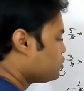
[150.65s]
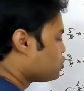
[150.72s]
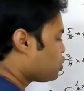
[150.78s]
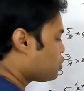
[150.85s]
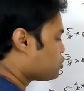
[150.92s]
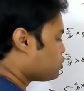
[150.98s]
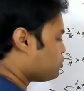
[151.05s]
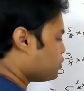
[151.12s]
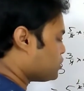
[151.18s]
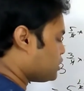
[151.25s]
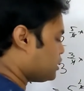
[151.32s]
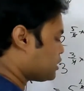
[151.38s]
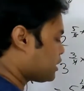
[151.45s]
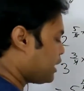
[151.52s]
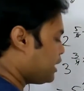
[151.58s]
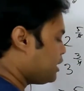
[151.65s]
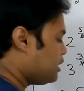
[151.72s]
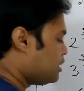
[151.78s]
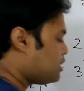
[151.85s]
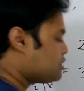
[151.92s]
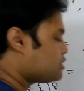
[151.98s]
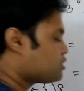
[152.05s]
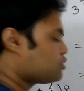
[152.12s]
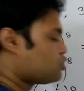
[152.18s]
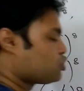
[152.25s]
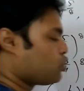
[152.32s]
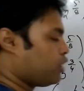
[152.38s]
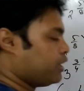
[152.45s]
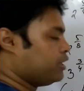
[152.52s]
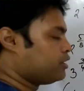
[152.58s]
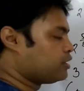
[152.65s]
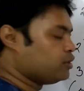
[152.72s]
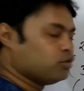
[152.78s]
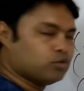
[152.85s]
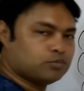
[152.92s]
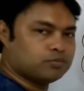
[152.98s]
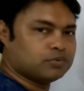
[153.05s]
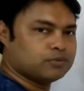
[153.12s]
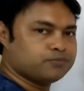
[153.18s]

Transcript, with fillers: ছশো পঁচিশ অ্যান্ড লাস্ট ছয়ের কিউব